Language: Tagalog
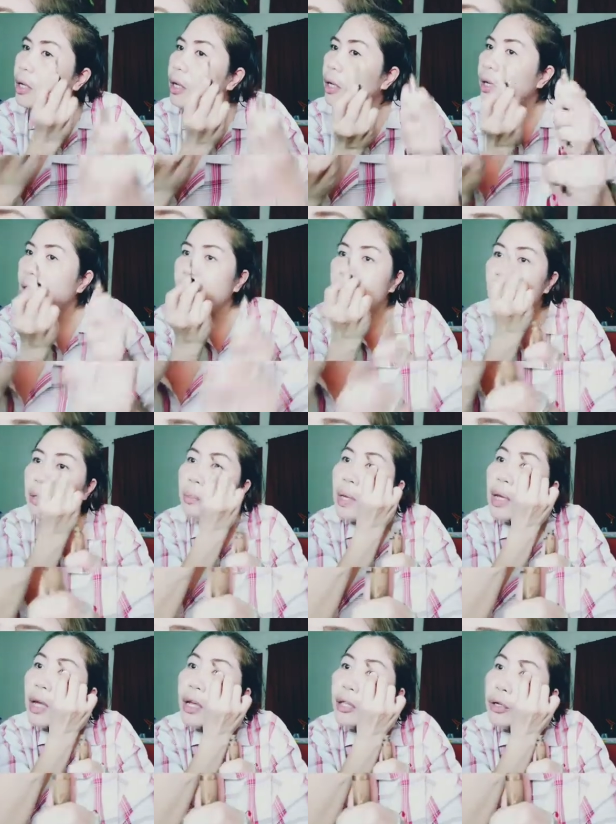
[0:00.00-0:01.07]
Even may
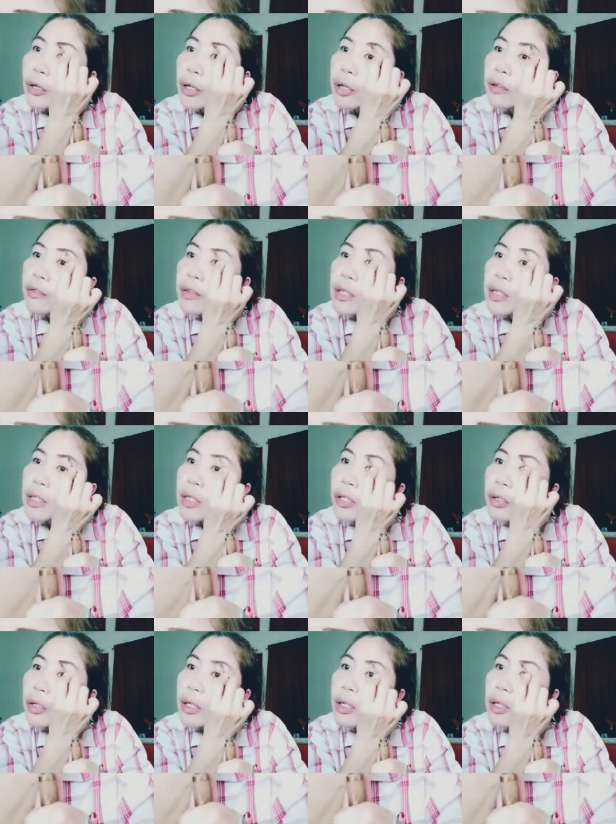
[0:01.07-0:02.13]
ano, even sa
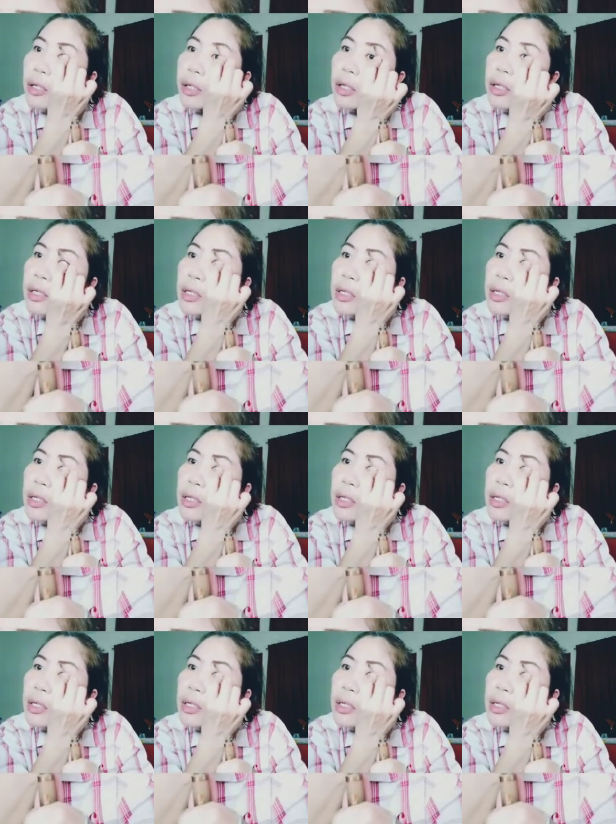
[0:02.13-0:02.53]
toiletries